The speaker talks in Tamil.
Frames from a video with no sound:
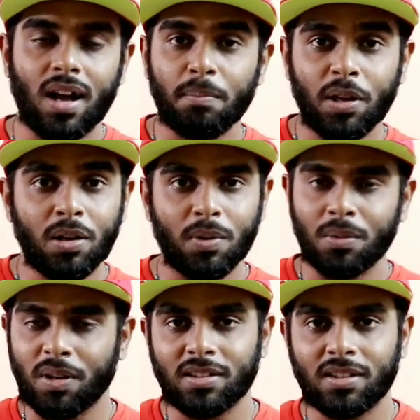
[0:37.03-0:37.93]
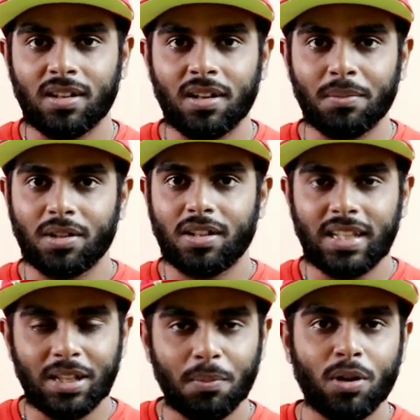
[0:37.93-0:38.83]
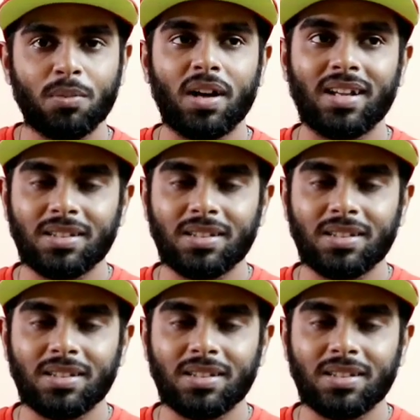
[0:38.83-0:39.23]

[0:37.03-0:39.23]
நான் பிங்க் படம் பார்த்ததில்ல பட் இந்த படம்